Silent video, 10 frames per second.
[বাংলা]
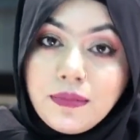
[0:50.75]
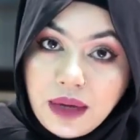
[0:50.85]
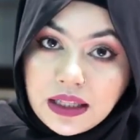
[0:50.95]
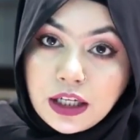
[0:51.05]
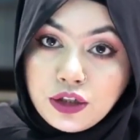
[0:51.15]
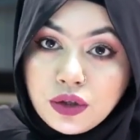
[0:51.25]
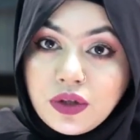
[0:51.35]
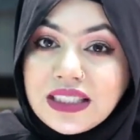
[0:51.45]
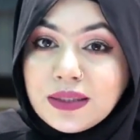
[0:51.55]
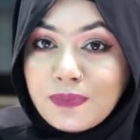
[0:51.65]
মেয়েদের
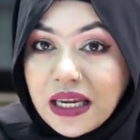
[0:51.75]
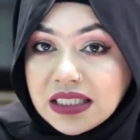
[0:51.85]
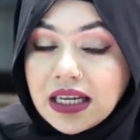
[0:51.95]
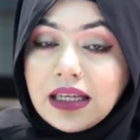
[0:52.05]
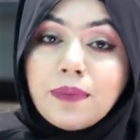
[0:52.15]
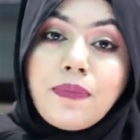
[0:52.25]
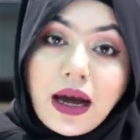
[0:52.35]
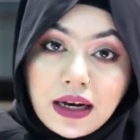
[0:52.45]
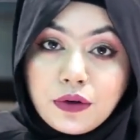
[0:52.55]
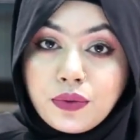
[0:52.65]
জন্য স্পেশালি
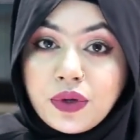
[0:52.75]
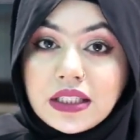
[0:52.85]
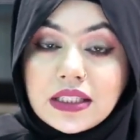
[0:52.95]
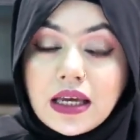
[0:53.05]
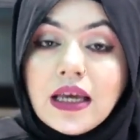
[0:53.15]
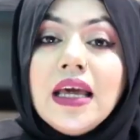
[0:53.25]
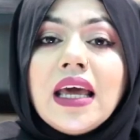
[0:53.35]
বানানো হয়েছে